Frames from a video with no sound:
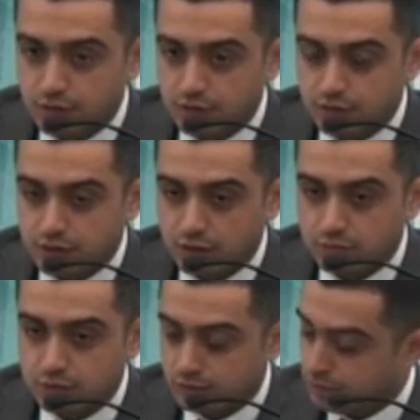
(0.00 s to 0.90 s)
э, как
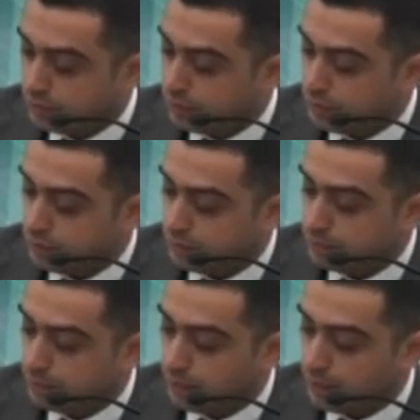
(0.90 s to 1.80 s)
бы
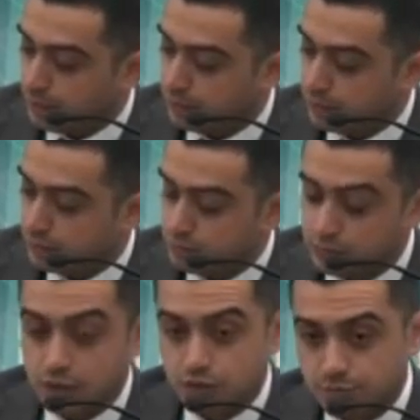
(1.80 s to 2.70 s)
э,
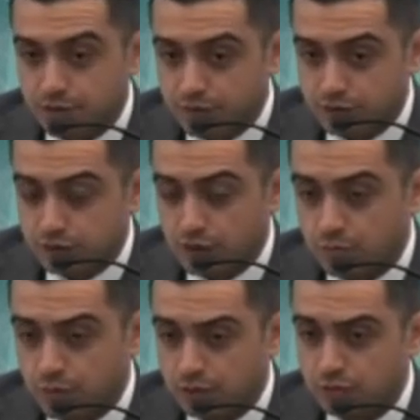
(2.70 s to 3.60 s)
также привлечь
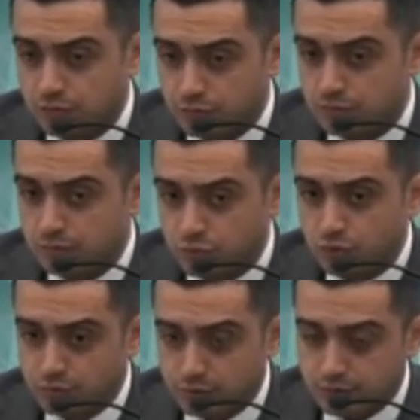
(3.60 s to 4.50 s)
компанию,
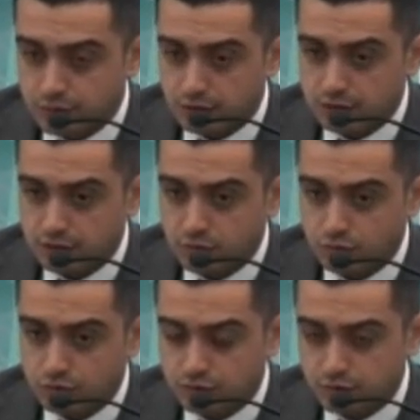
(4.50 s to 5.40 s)
но из-за того,
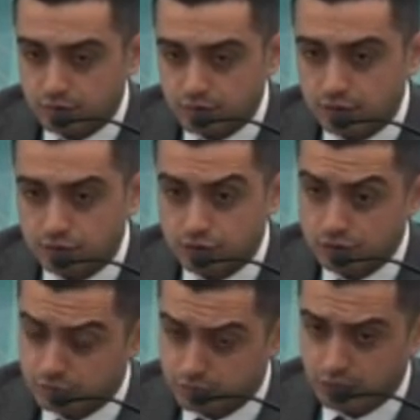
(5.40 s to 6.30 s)
что это, конечно,
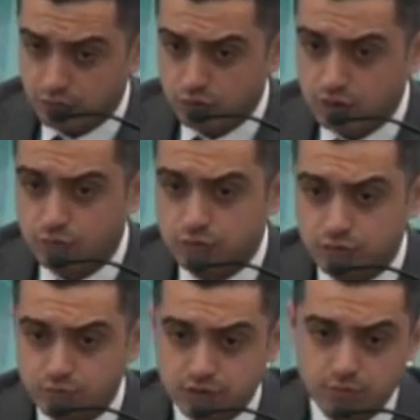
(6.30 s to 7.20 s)
дорогое
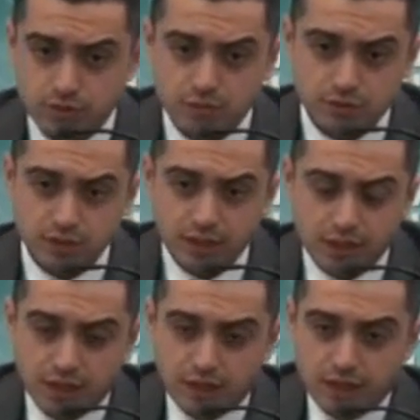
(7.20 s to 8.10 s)
удовольствие, мы собираемся
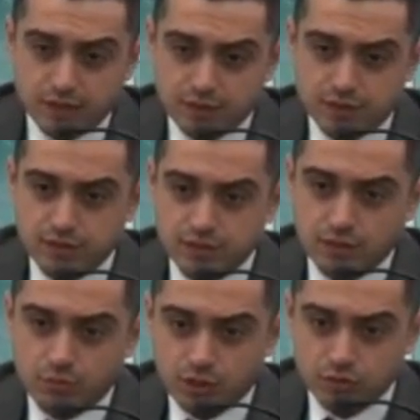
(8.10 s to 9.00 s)
создать
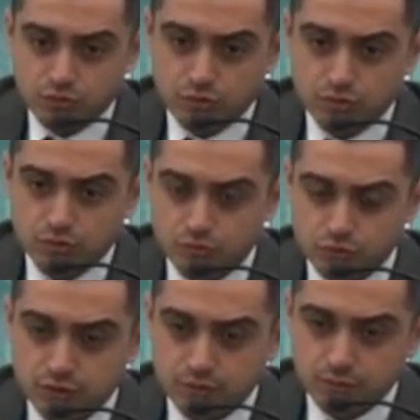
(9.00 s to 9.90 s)
лабораторию
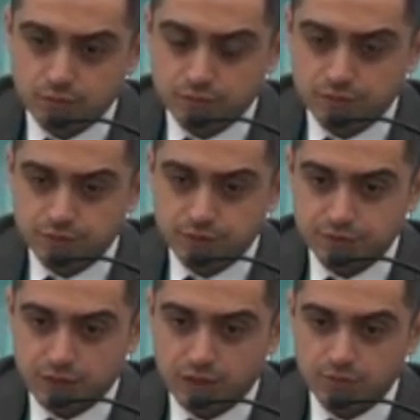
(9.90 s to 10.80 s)
уже
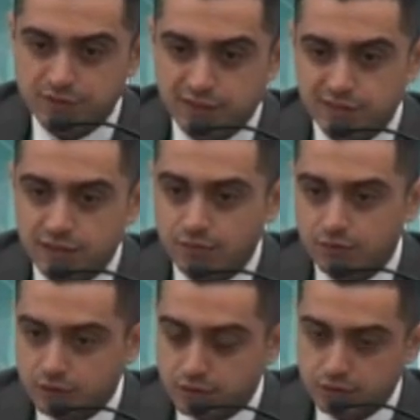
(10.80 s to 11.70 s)
в, как бы в
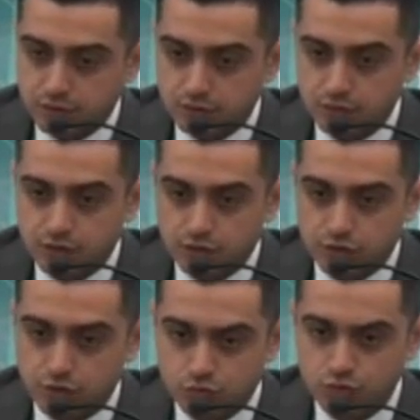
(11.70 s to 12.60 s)
составе э,
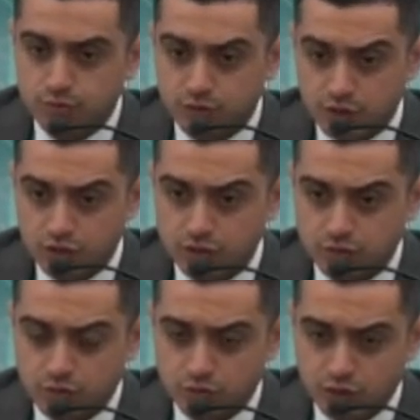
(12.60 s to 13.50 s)
нашей службы,
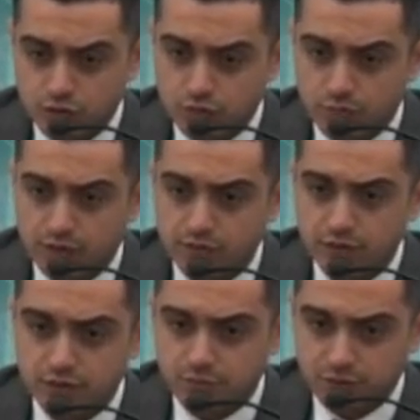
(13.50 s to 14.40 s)
нашего нашего
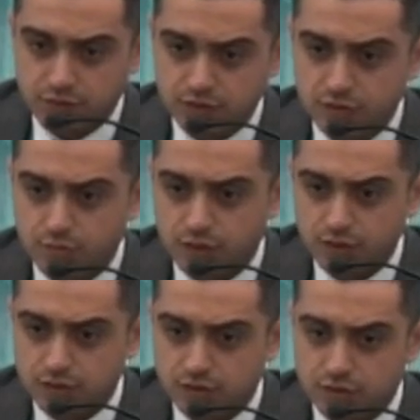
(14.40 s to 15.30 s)
управления, привлечь
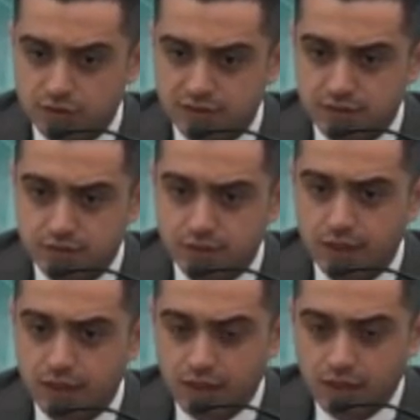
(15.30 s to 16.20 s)
дополнительные силы
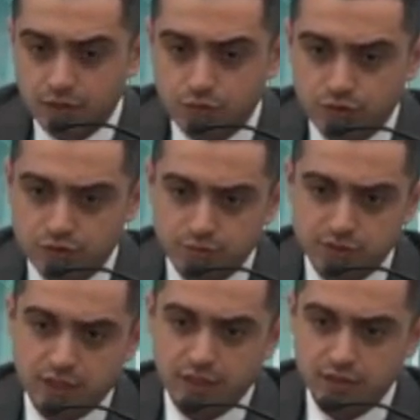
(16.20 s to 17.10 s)

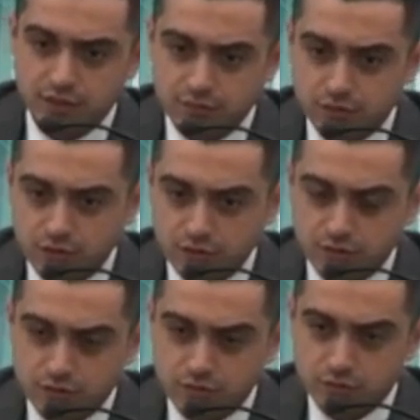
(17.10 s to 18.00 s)
UX-специалистов и
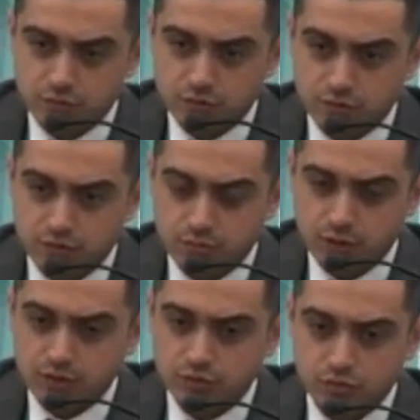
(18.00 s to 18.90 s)
э,
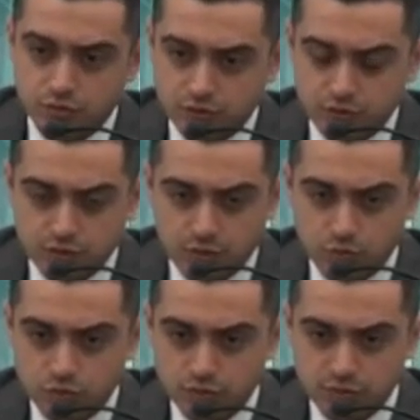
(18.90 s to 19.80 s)
ребят, которые
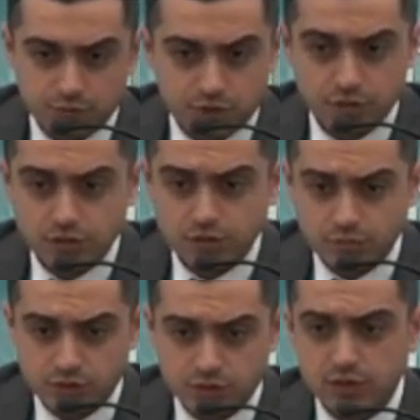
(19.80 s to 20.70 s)
работают в смежных и
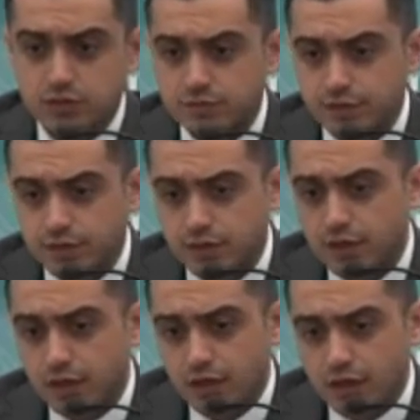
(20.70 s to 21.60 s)
близких
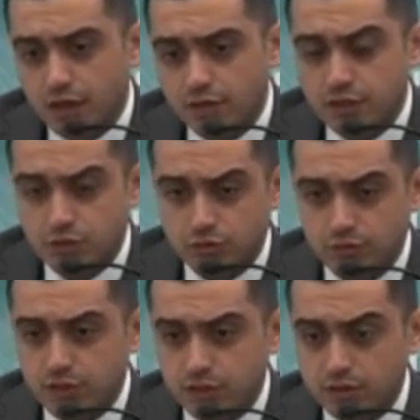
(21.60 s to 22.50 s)
сферах на,
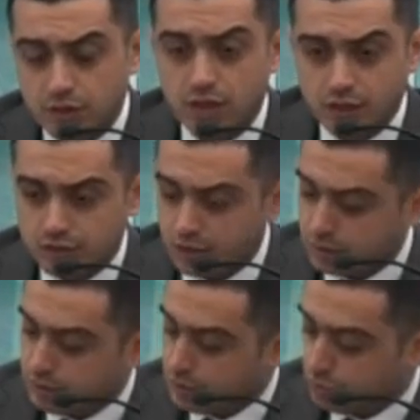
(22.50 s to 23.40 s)
основе, на
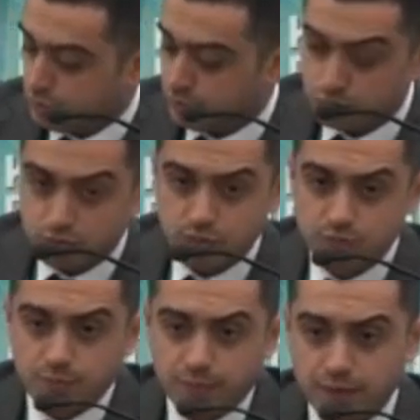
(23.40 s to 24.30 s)
контрактной основе.
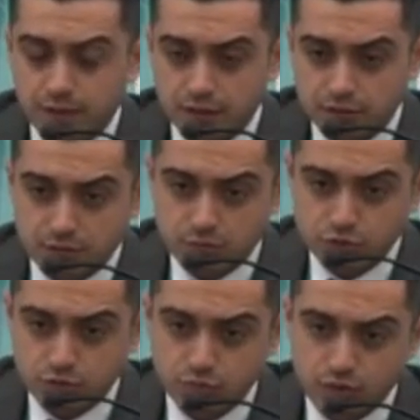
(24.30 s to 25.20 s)
Думаю, это
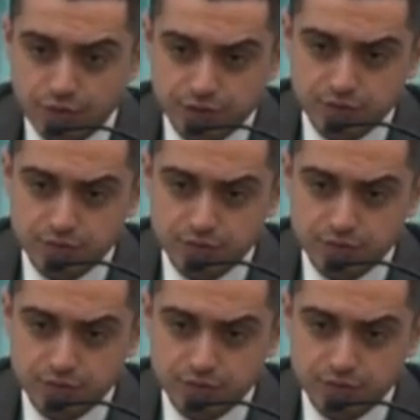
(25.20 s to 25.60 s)
будет более эффективно,